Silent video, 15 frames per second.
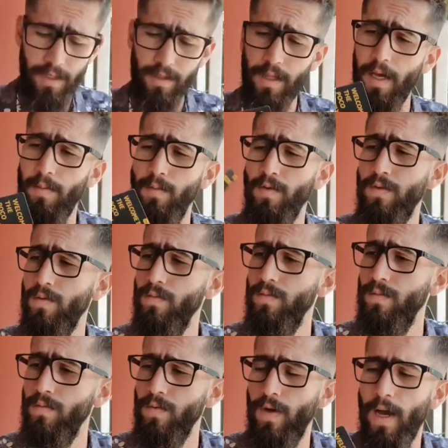temos
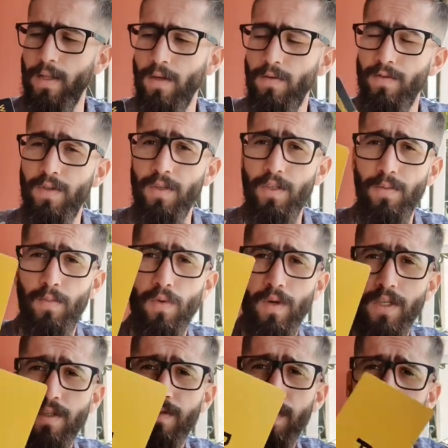um cartãozinho de
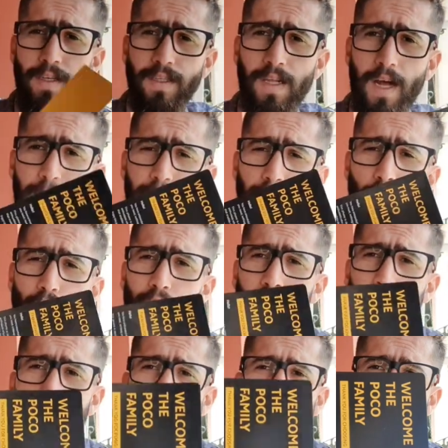boas-vindas da Poco,
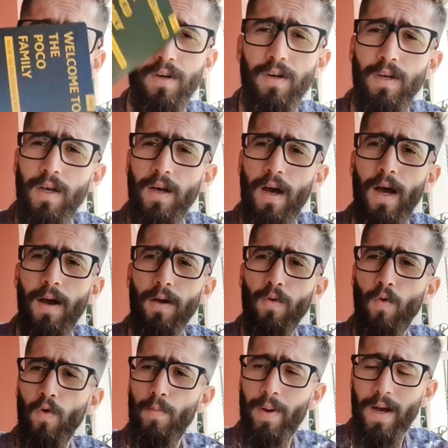olha só. A
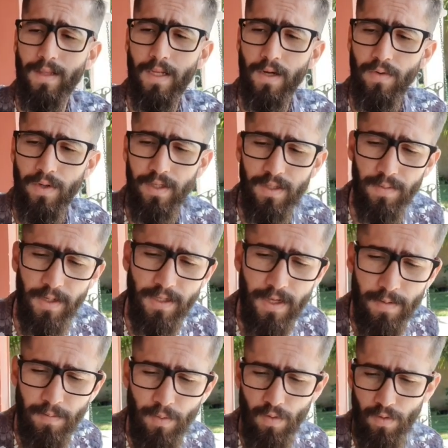cor padrão aí também da
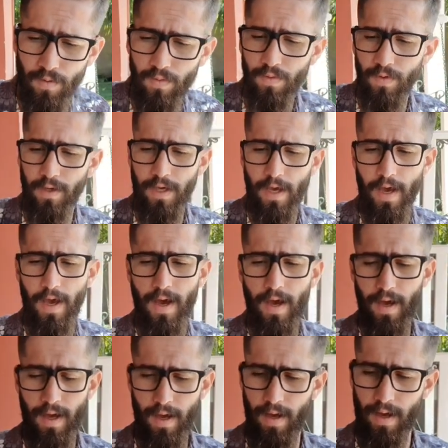Poco, que
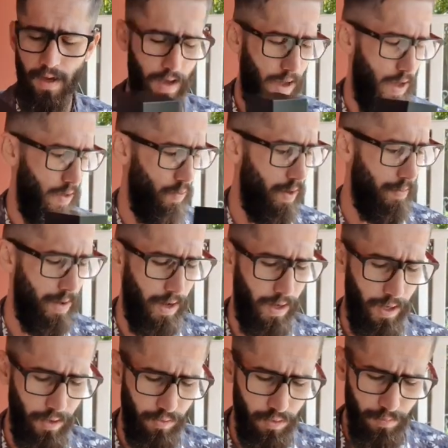é o
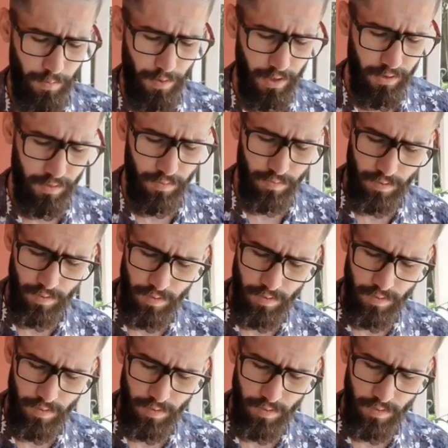amarelo e o preto.